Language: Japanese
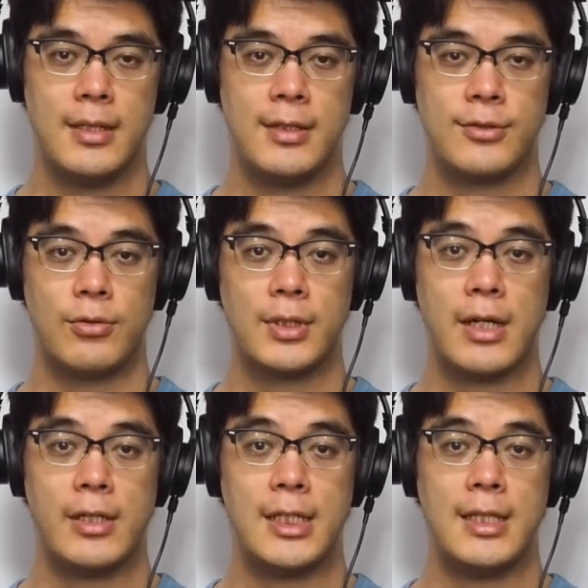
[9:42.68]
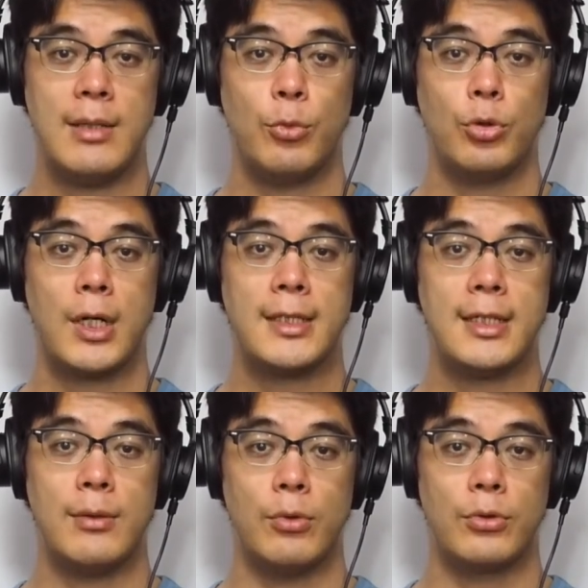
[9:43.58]
その代わりに物語
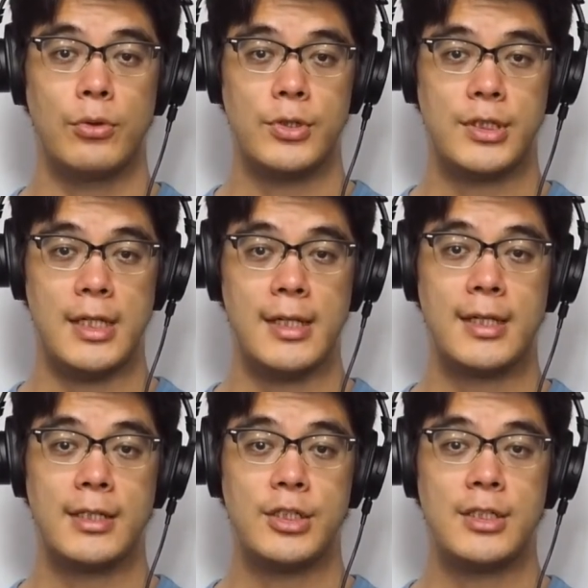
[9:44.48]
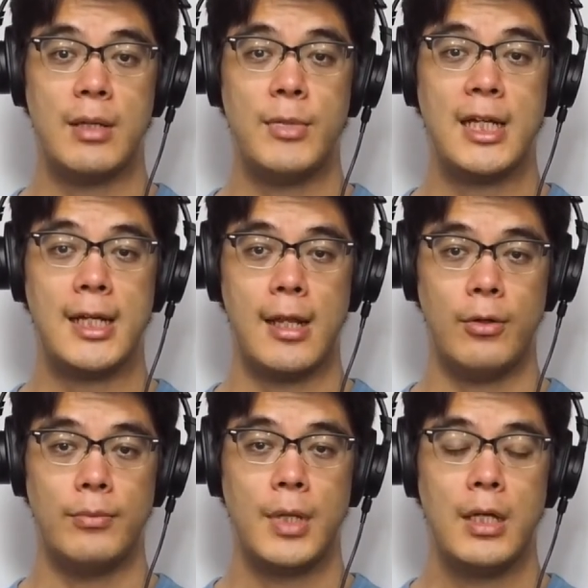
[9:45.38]
を通して一貫して見られ
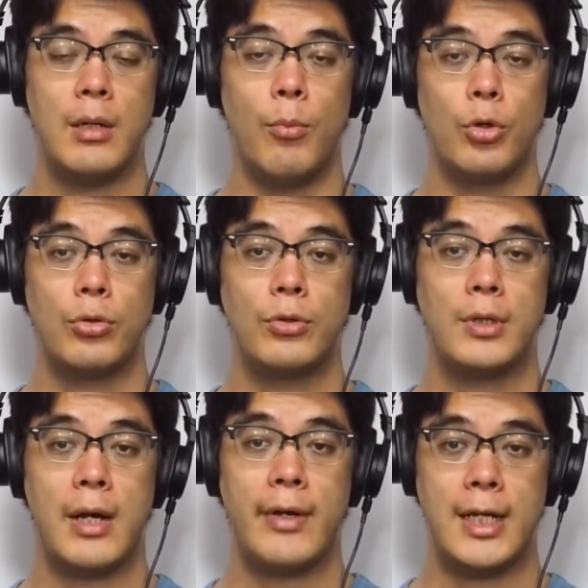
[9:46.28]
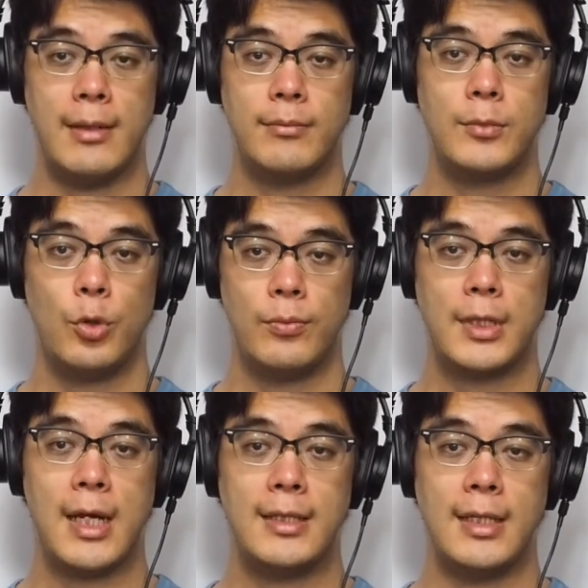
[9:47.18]
るものの哀れの
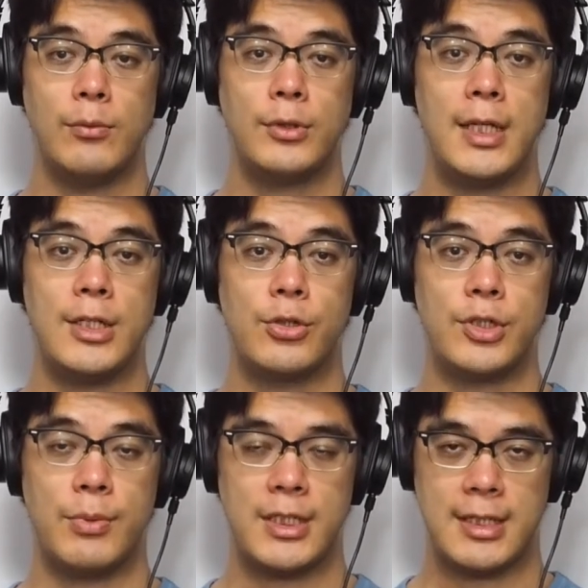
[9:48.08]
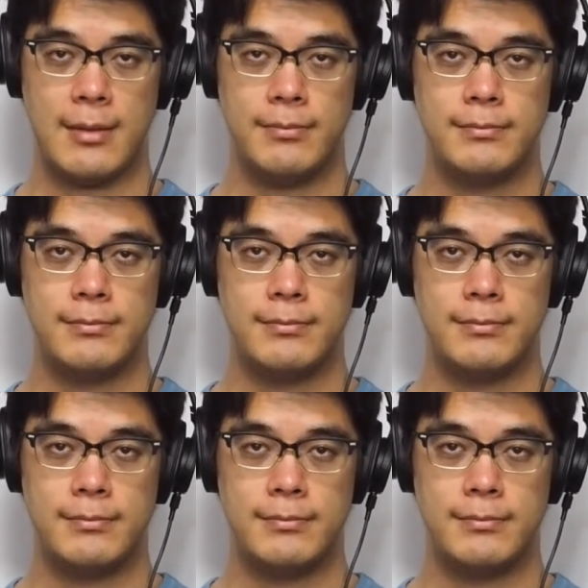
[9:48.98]
概念を提唱しました。